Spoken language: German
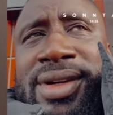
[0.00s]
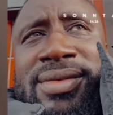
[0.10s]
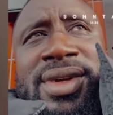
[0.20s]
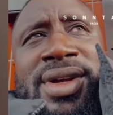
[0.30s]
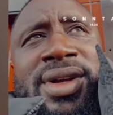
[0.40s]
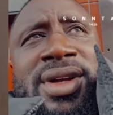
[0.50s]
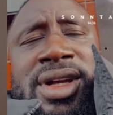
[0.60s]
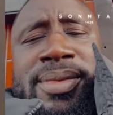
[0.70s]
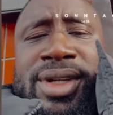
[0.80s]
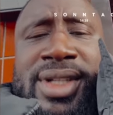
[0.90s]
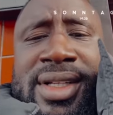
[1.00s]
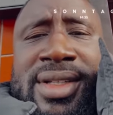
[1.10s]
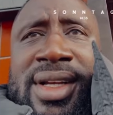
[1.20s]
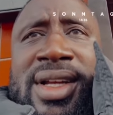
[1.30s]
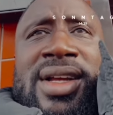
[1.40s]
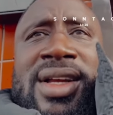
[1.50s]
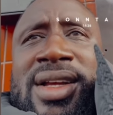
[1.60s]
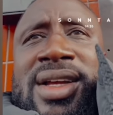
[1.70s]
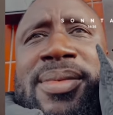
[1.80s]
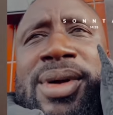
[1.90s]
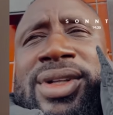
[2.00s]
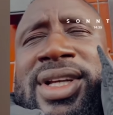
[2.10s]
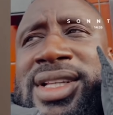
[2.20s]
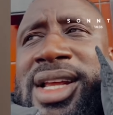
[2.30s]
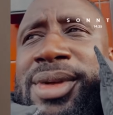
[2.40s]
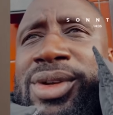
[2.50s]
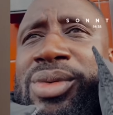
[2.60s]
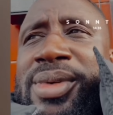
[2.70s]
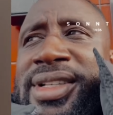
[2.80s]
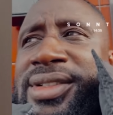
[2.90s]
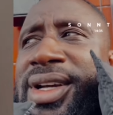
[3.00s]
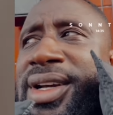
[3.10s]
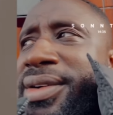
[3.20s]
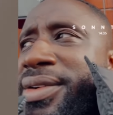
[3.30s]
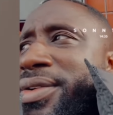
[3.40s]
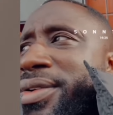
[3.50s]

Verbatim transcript: Ja? Gebt euch das. Er braucht das Leben in Dubai, ist teuer.